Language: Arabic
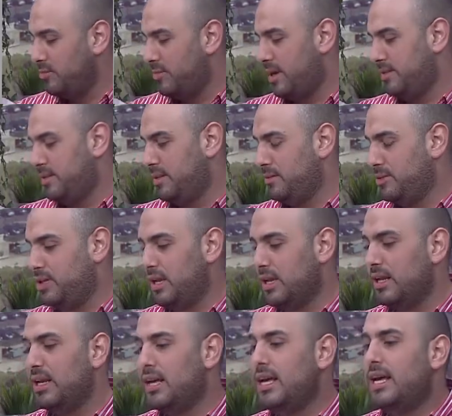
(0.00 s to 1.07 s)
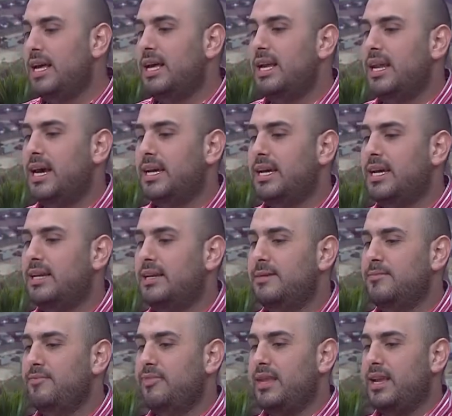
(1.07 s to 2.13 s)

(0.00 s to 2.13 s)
خبراء بهذا المجال لكن